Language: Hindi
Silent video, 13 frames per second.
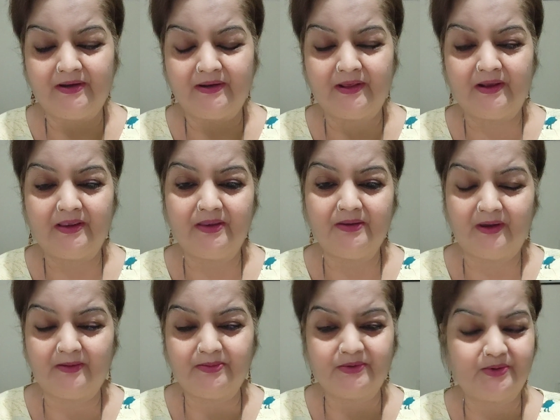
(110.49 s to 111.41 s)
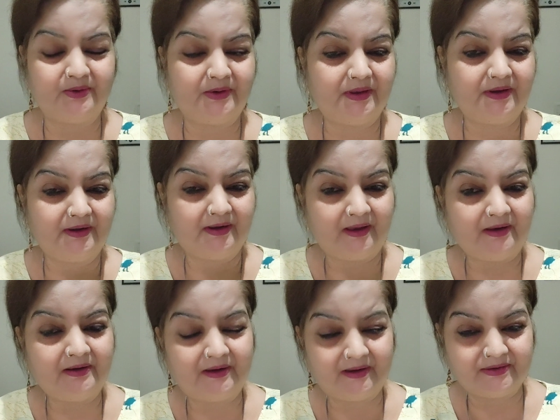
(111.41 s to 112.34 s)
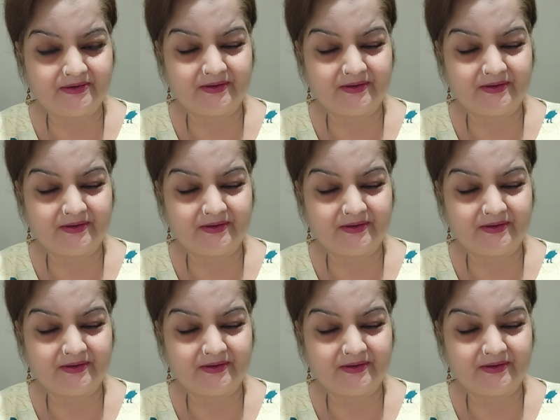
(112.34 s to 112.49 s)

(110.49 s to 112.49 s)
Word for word: ताकि आप धोखे ना खा